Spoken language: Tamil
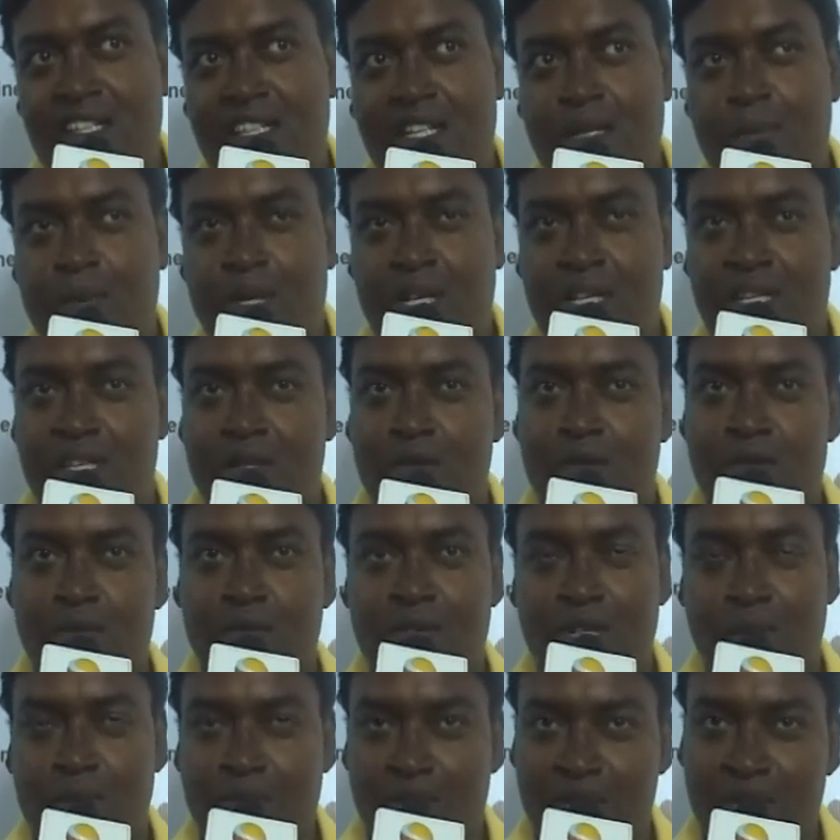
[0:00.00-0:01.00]
அந்த படத்தை
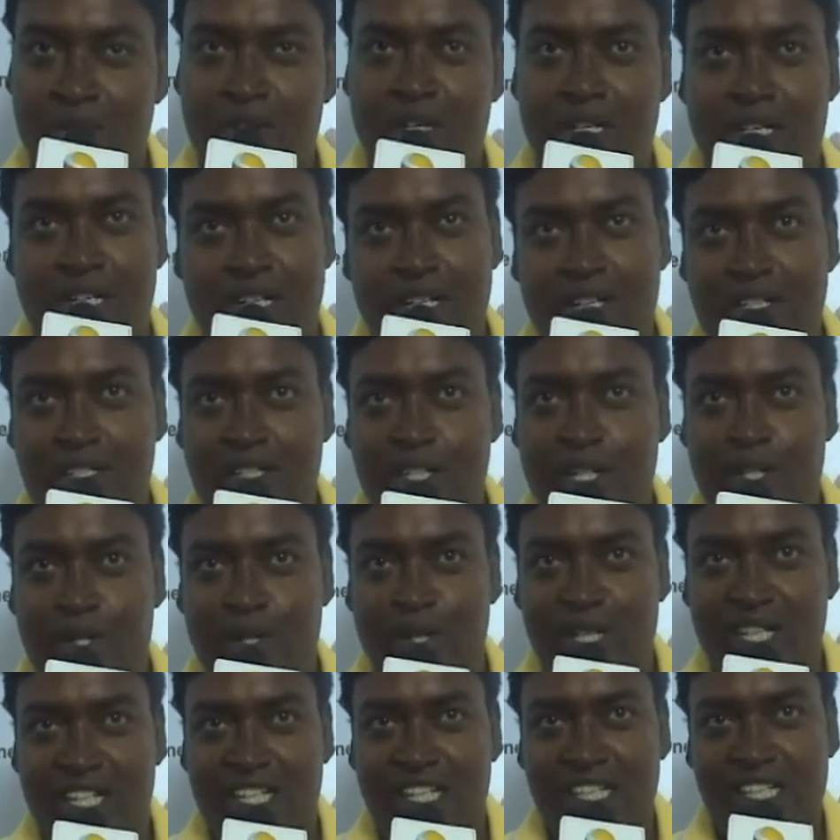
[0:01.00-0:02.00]
ஒரு மிகப்பெரிய வெற்றியிட
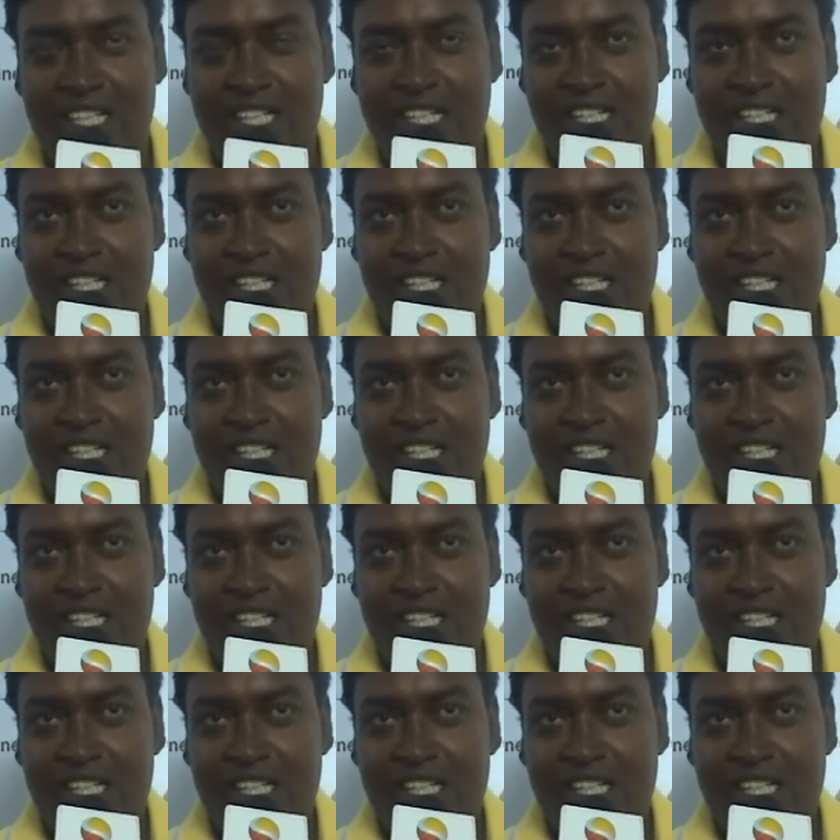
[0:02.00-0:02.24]
செய்யணும்னு